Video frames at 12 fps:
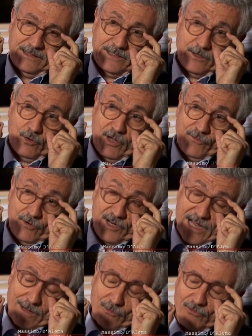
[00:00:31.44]
se noi
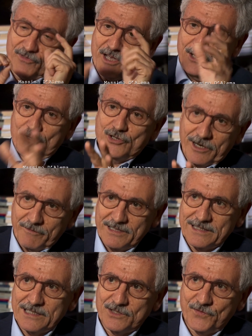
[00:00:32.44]
vogliamo vincere
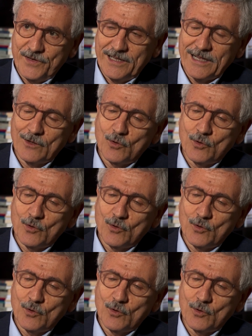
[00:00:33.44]
questa sfida